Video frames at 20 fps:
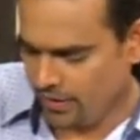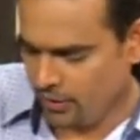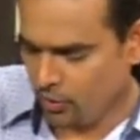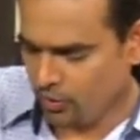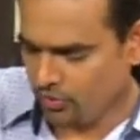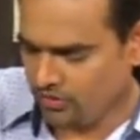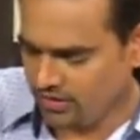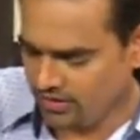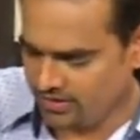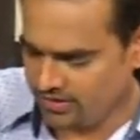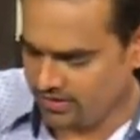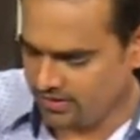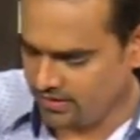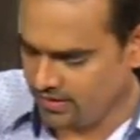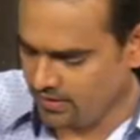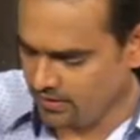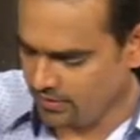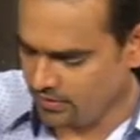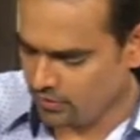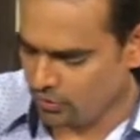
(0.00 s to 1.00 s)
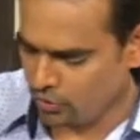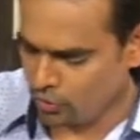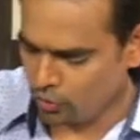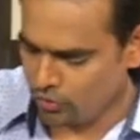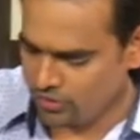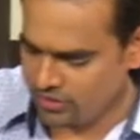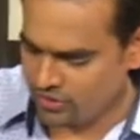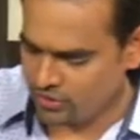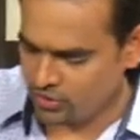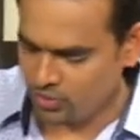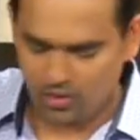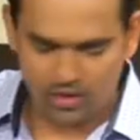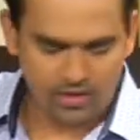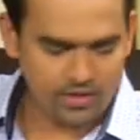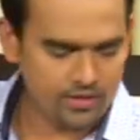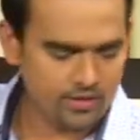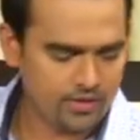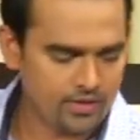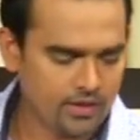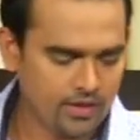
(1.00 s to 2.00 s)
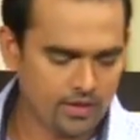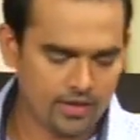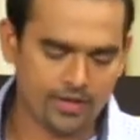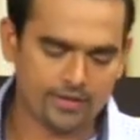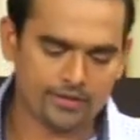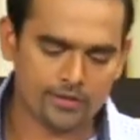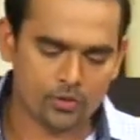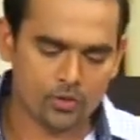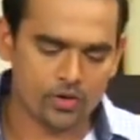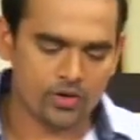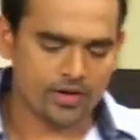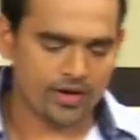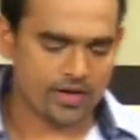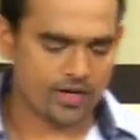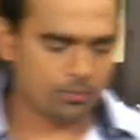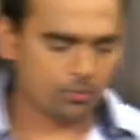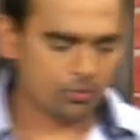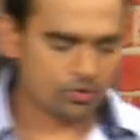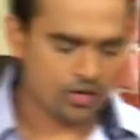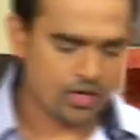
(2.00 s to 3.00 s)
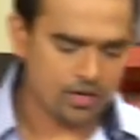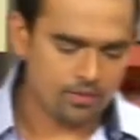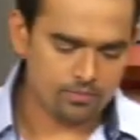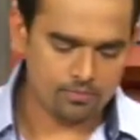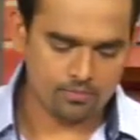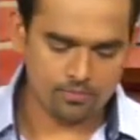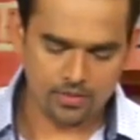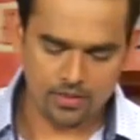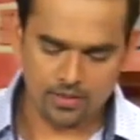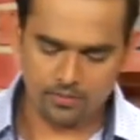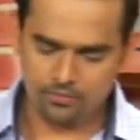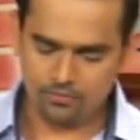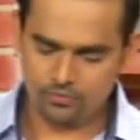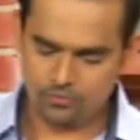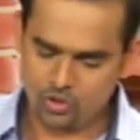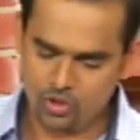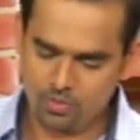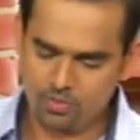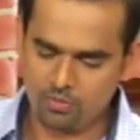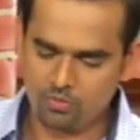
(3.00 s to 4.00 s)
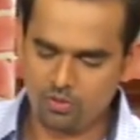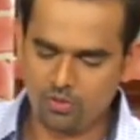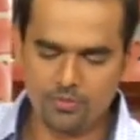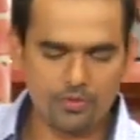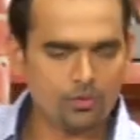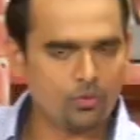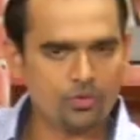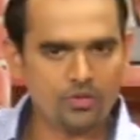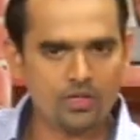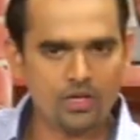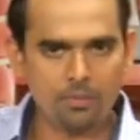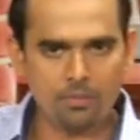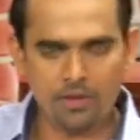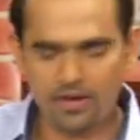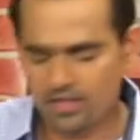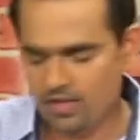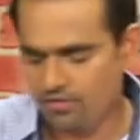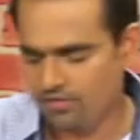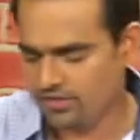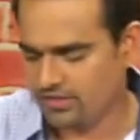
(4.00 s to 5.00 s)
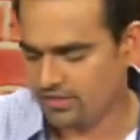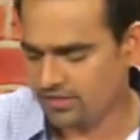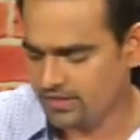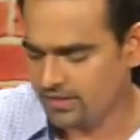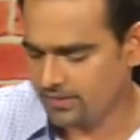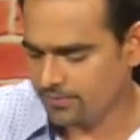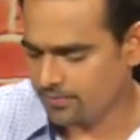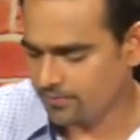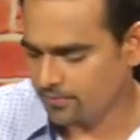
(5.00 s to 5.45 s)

డోన్ తీసేసి రోల్ చేసుకోవాలి అయితే రోలింగ్ కంటే ముందుగా మనం చాపింగ్ బోర్డ్ మీద కొద్దిగా మైదా వేసేసి